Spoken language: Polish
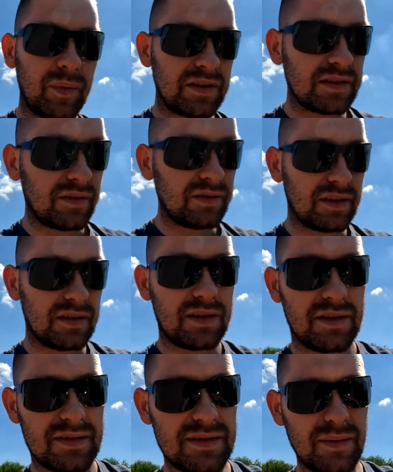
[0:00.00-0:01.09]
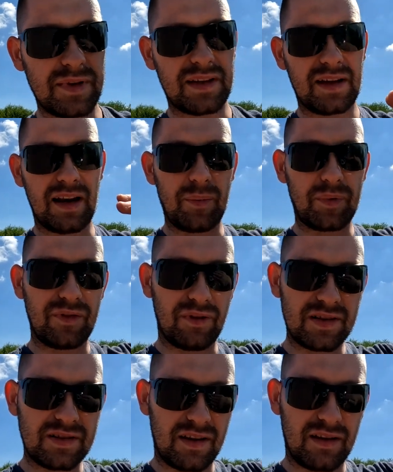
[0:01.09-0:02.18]
będziecie widzieć. Są takie klapki
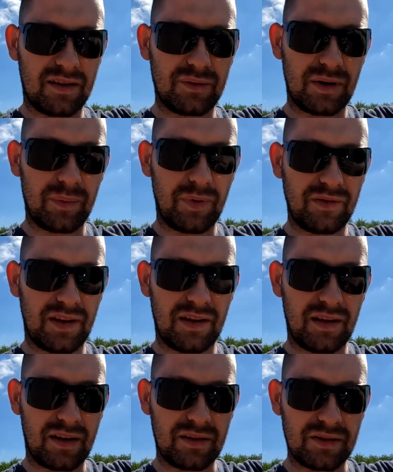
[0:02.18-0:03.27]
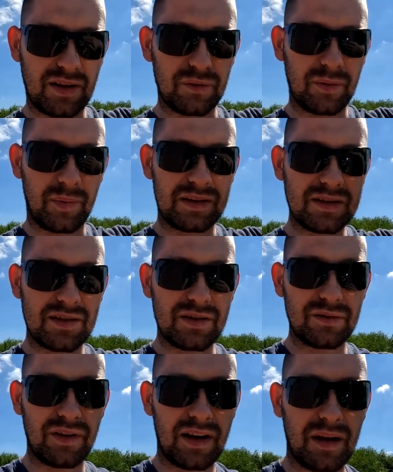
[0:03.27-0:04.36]
właśnie, które pewnie jakoś automatycznie się
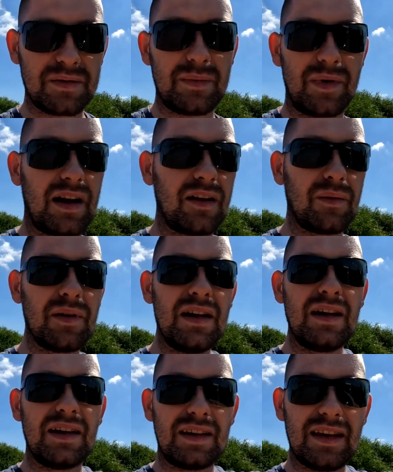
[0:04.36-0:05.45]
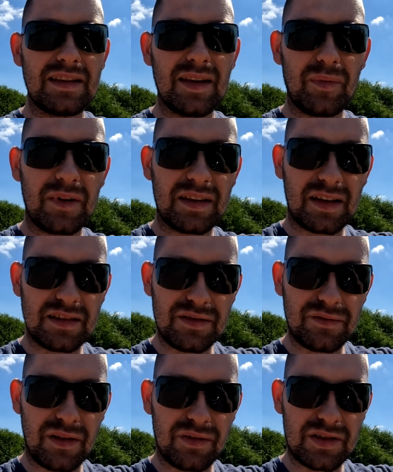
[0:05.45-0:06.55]
otwierają, zamykają. I jedna była taka
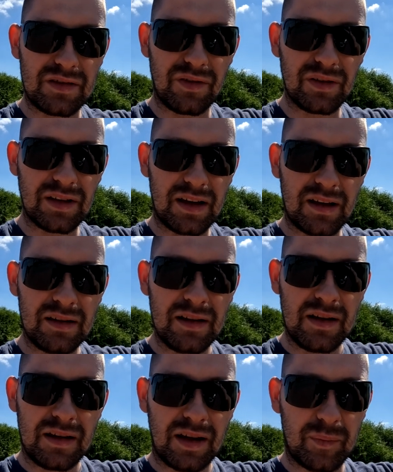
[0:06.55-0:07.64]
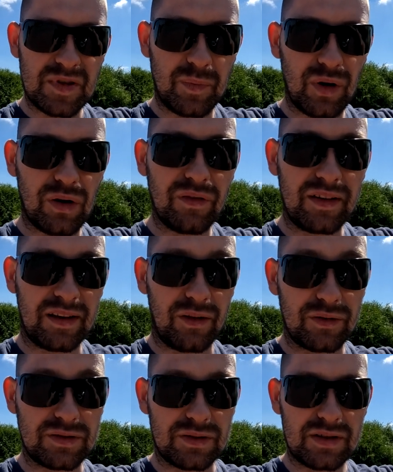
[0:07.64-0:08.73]
dziwnie wykrzywiona, jakby zblokowana
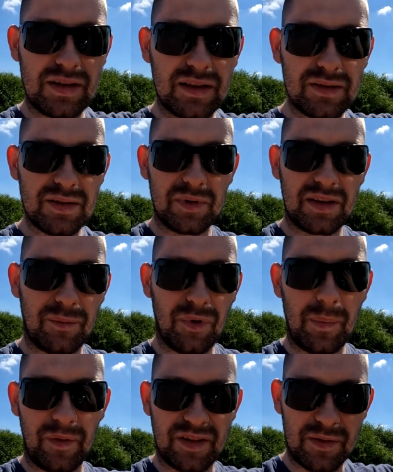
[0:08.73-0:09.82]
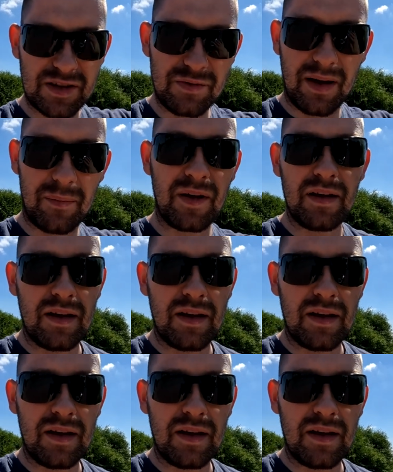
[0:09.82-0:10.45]
o coś. I ja to sobie tam łapę wsadziłem,